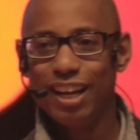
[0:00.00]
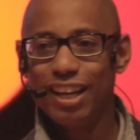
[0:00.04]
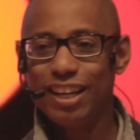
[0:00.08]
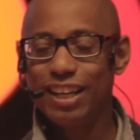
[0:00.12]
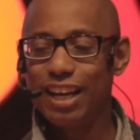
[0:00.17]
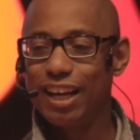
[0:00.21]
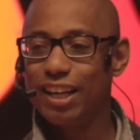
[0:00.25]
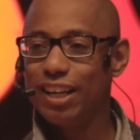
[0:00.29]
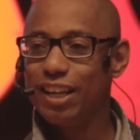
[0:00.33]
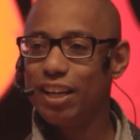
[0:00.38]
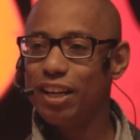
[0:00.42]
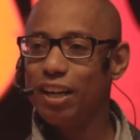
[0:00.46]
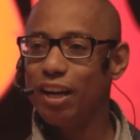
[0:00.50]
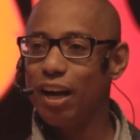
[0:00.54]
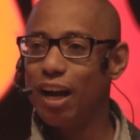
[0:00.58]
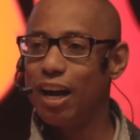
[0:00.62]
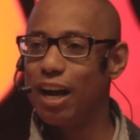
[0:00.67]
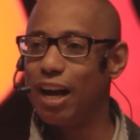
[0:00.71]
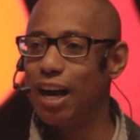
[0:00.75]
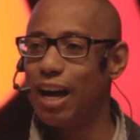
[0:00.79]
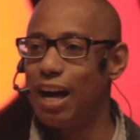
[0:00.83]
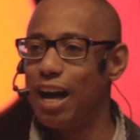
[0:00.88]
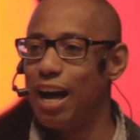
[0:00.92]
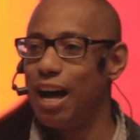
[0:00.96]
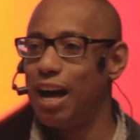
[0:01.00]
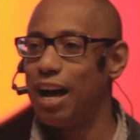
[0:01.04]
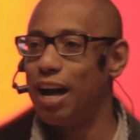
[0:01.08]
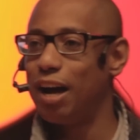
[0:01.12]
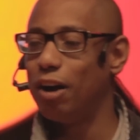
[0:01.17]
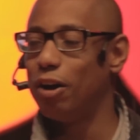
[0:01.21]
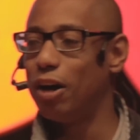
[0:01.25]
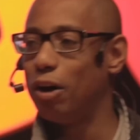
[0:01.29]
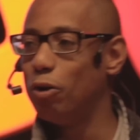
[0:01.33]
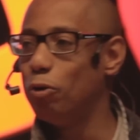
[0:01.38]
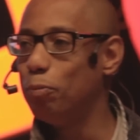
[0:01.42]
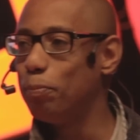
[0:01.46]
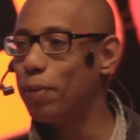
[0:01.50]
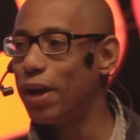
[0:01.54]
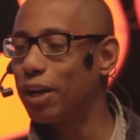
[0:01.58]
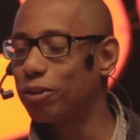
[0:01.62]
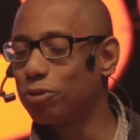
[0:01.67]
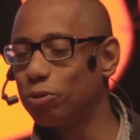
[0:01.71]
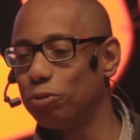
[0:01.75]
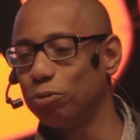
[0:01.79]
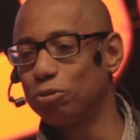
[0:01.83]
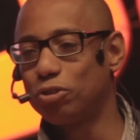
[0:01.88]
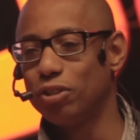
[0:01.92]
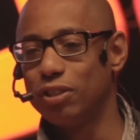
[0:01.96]
E aí a, a, a, o
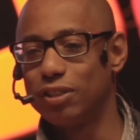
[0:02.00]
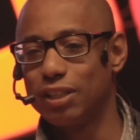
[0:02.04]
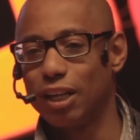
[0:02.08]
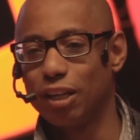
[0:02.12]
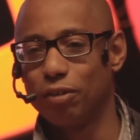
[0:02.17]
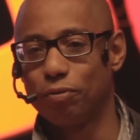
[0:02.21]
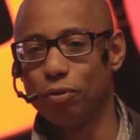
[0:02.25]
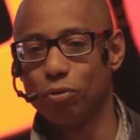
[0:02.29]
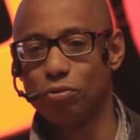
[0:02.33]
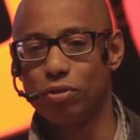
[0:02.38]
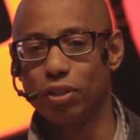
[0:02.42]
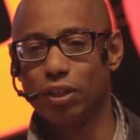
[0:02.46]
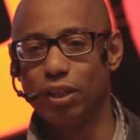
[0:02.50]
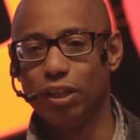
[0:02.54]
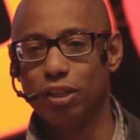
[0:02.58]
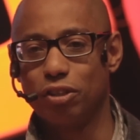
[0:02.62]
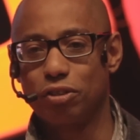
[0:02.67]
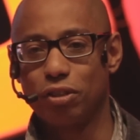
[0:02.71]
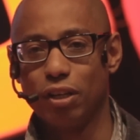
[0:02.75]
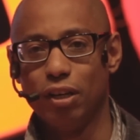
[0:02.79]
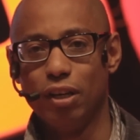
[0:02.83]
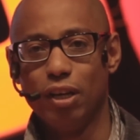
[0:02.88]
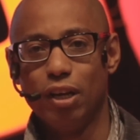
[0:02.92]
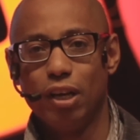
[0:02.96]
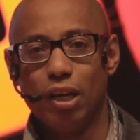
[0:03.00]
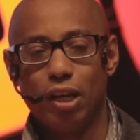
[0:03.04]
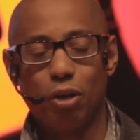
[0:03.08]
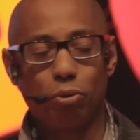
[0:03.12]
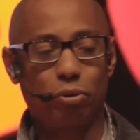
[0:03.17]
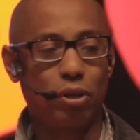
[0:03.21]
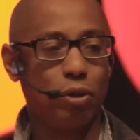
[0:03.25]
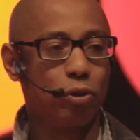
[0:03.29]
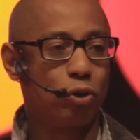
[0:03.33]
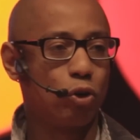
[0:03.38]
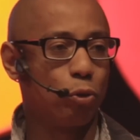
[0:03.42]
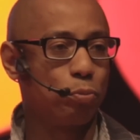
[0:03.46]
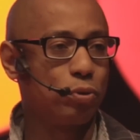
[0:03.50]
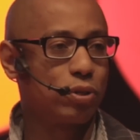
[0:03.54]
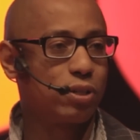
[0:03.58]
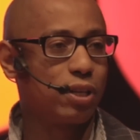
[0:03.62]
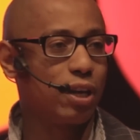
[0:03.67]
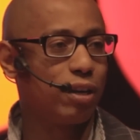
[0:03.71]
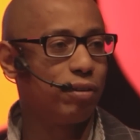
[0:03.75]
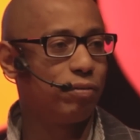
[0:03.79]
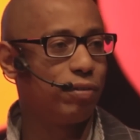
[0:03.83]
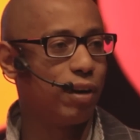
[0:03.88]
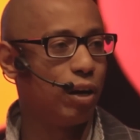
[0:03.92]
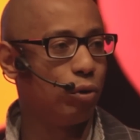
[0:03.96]
método utilizado foi o seguinte: eu tenho que
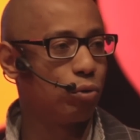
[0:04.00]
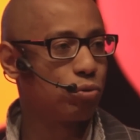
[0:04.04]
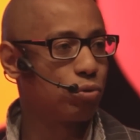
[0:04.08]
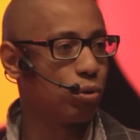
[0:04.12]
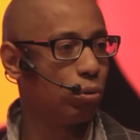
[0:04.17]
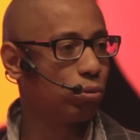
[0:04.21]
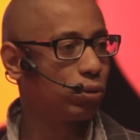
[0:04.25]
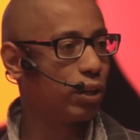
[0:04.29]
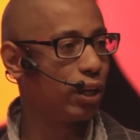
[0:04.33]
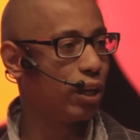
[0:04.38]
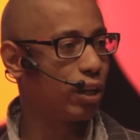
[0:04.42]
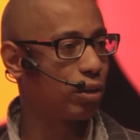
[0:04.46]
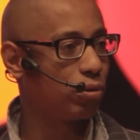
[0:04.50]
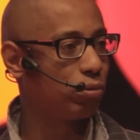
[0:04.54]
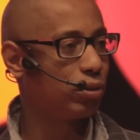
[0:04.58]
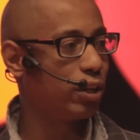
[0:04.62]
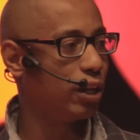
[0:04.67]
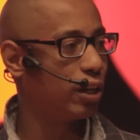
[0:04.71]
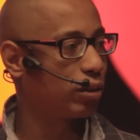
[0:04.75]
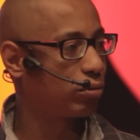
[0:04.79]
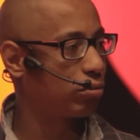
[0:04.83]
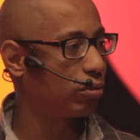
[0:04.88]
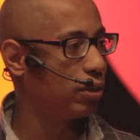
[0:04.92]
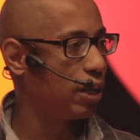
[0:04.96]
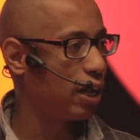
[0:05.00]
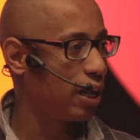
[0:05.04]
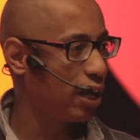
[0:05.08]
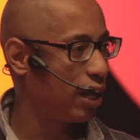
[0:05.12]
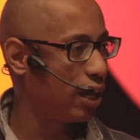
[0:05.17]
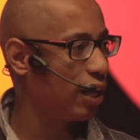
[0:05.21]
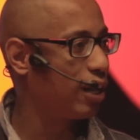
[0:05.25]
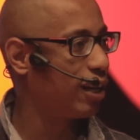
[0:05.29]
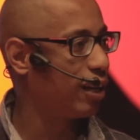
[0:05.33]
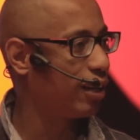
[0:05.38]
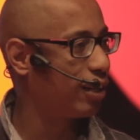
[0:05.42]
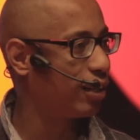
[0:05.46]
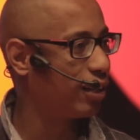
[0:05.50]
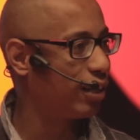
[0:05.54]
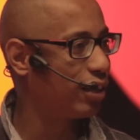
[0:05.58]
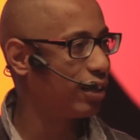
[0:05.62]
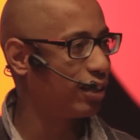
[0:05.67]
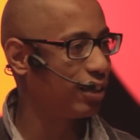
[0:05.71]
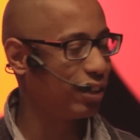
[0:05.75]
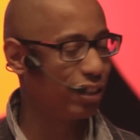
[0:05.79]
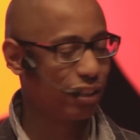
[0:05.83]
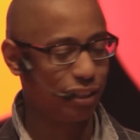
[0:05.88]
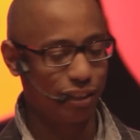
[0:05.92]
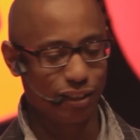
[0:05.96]
observar o solteiro dentro da, né,
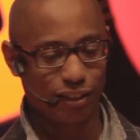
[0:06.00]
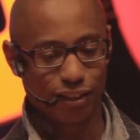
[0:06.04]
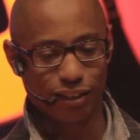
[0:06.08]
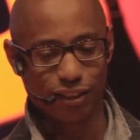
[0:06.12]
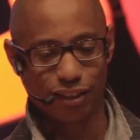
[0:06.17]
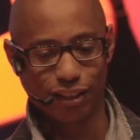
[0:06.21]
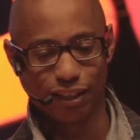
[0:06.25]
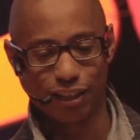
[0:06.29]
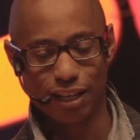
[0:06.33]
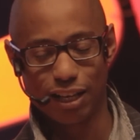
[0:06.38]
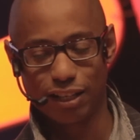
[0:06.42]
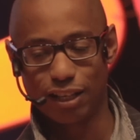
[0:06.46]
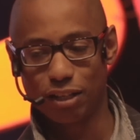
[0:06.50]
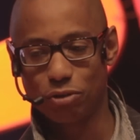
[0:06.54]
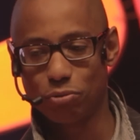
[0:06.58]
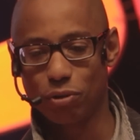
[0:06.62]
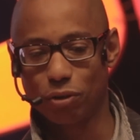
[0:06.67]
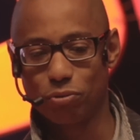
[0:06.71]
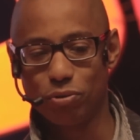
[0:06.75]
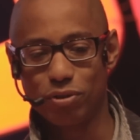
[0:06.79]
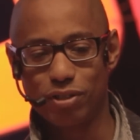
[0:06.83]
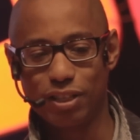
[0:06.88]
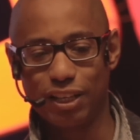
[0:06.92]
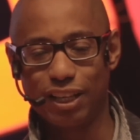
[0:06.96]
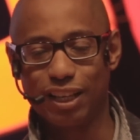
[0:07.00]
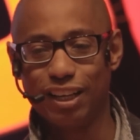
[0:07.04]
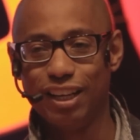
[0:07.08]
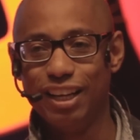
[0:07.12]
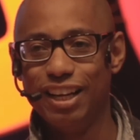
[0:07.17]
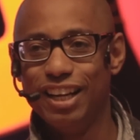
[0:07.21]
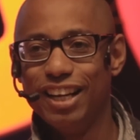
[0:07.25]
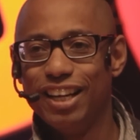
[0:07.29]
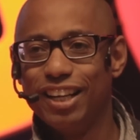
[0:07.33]
lá da sua cozinha.